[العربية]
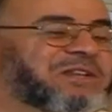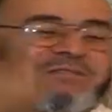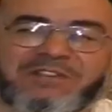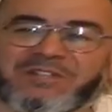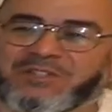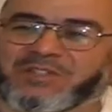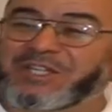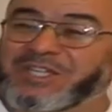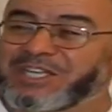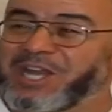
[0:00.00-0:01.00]

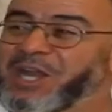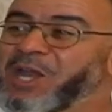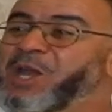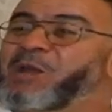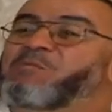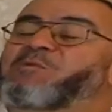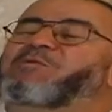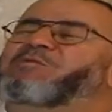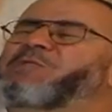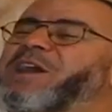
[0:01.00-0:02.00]
الفلسطينيه
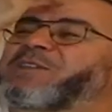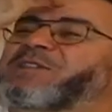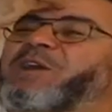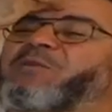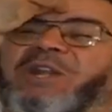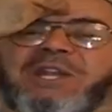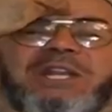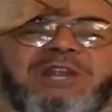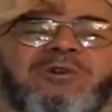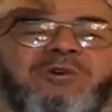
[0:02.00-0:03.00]
منذ ان
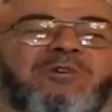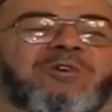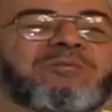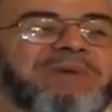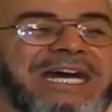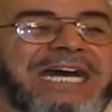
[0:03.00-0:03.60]
تولى الحكم